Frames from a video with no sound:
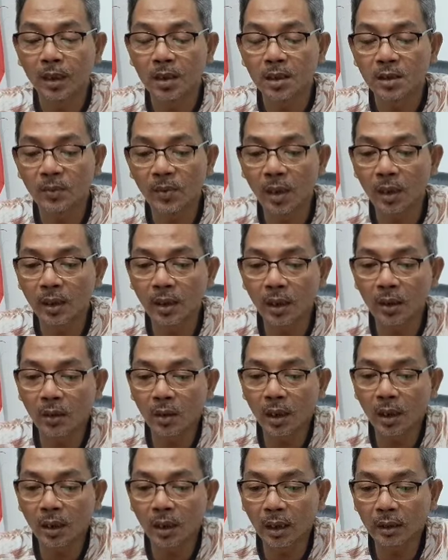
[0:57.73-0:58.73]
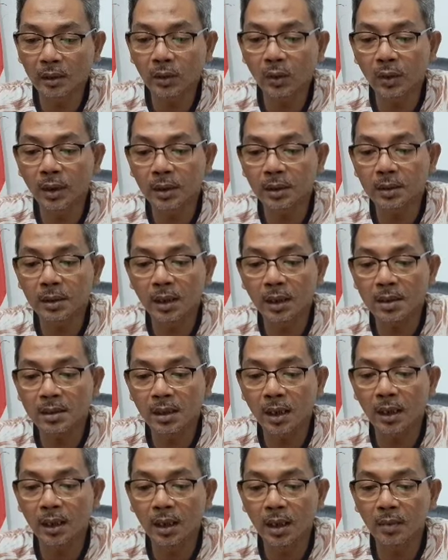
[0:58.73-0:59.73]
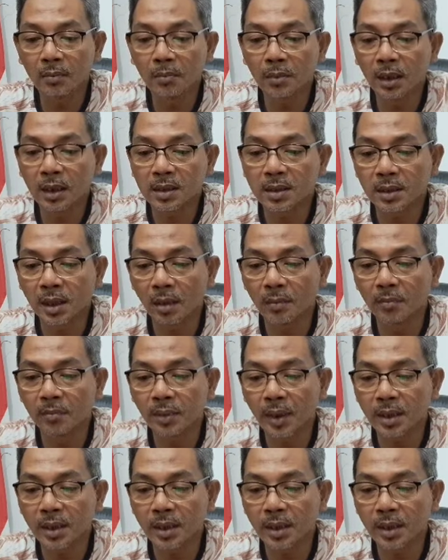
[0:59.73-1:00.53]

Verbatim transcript: Sebagai orang Katolik, saya mengecam